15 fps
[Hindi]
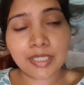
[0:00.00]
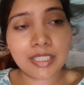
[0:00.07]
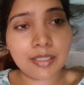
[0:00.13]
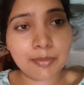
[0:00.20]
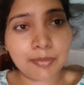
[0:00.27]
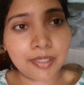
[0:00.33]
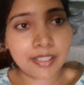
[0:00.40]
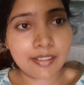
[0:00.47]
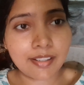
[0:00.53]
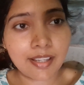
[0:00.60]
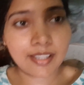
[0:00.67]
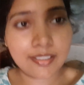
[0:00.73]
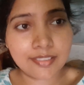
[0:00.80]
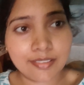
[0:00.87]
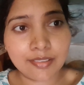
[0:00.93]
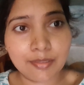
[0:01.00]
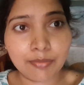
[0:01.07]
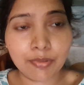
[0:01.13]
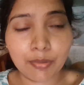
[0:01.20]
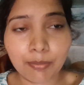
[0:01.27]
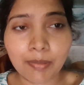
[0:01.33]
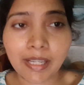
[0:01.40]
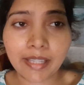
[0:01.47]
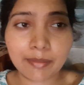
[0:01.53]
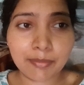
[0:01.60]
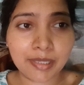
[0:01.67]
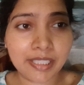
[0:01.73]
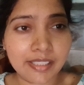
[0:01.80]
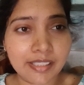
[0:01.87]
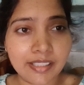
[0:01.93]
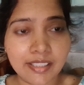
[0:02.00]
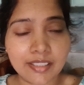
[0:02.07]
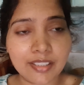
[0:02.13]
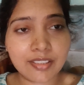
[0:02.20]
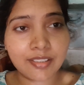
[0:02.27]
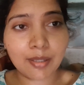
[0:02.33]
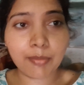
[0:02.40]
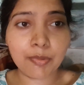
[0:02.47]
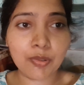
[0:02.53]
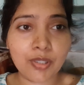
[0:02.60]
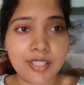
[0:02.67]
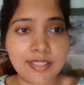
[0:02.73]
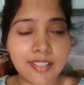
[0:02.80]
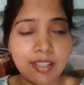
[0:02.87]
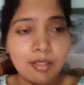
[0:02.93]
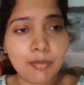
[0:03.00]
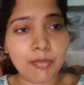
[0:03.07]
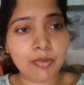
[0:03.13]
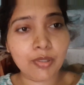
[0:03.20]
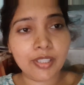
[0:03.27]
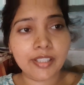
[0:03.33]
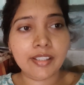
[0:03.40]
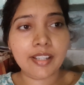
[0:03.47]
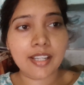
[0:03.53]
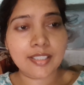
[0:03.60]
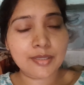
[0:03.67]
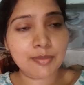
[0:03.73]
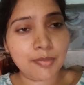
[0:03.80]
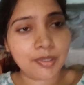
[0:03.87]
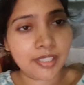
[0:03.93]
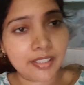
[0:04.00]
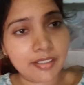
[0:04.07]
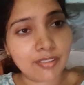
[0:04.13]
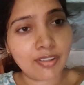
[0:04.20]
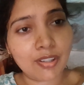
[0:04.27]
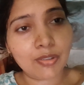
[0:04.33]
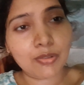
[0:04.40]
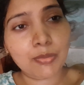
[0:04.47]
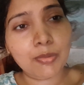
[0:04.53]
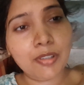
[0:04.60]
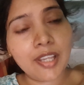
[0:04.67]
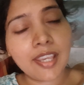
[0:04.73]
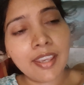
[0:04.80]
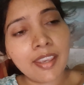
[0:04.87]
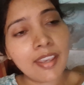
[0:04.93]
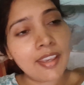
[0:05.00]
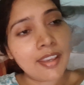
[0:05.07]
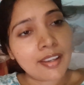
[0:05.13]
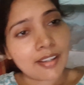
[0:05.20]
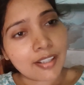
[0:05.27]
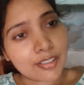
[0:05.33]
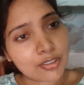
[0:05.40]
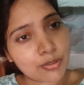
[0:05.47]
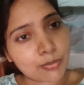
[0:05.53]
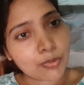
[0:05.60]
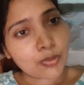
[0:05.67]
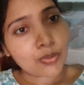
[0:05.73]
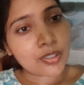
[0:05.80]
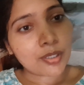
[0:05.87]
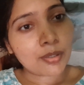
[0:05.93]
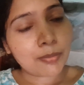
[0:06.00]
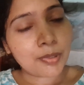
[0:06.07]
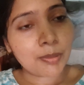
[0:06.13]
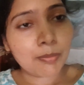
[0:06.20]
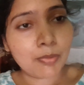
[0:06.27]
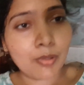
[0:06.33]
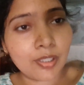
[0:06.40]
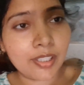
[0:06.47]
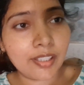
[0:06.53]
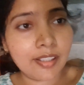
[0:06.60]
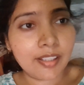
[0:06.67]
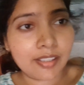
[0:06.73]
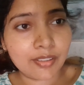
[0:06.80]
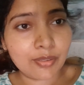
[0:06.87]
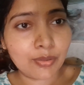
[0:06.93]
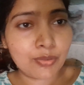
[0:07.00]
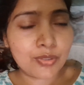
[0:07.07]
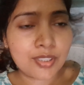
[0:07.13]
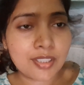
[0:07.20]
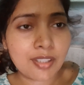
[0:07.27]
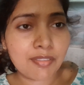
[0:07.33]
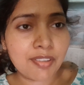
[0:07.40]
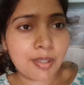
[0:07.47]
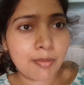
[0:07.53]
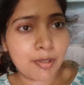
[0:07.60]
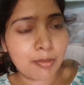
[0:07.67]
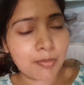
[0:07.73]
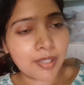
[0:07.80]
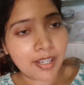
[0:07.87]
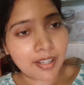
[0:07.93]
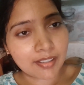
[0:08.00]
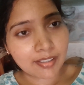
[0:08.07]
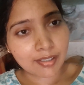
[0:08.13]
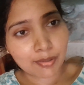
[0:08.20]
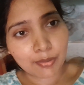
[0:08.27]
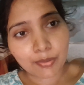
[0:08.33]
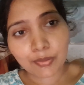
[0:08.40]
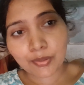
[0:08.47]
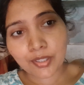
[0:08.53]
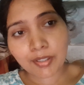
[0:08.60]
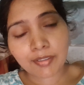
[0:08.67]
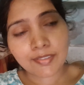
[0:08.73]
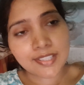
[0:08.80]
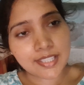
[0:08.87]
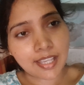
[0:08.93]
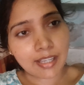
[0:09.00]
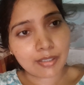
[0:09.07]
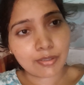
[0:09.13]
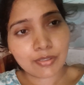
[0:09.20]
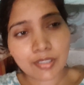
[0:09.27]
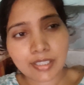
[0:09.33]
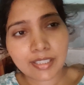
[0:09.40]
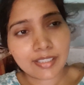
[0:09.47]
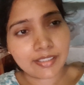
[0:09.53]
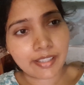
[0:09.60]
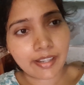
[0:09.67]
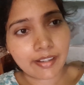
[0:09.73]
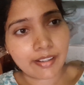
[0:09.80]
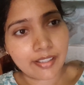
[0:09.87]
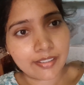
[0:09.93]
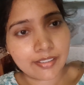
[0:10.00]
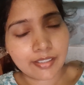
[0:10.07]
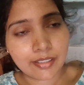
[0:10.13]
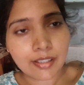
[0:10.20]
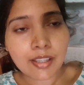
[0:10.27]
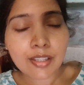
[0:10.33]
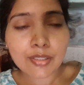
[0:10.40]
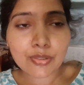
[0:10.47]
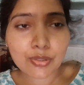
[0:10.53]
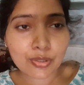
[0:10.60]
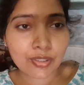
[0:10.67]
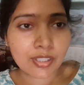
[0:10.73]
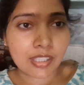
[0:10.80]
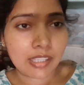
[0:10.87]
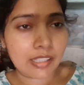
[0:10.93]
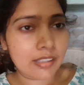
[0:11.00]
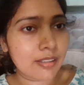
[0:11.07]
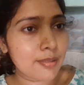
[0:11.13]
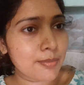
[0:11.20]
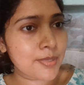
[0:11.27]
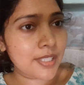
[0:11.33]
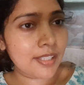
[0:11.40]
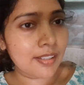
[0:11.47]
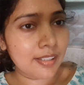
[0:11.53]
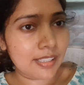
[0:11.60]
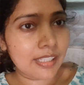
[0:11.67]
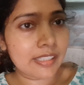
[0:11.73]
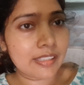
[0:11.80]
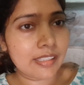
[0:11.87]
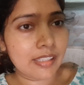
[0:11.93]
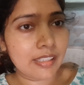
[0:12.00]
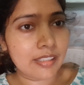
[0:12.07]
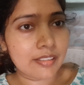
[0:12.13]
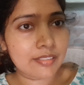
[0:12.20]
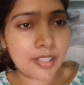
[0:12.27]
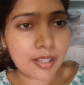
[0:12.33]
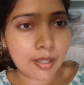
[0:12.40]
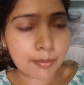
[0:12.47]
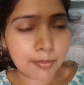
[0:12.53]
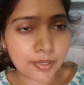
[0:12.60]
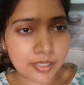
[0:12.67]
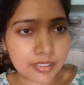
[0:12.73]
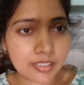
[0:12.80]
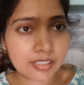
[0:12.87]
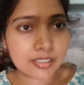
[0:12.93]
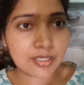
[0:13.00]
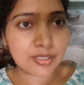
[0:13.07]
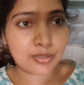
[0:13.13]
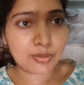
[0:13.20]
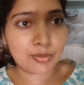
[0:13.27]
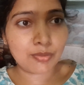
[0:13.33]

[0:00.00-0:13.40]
मतलब कर रहा है वो ब्लैकमेल कर रहा है कि सबको ऐसे ये बोलेगा आज मेरे घर वालों को बोला है कल तुम लोगों के भी बोलेगा तो उसके फेवर में आके लोगों ने रिसाल को गलत ठहरा दिया जो कि एकदम से गलत है ना अपने दिल की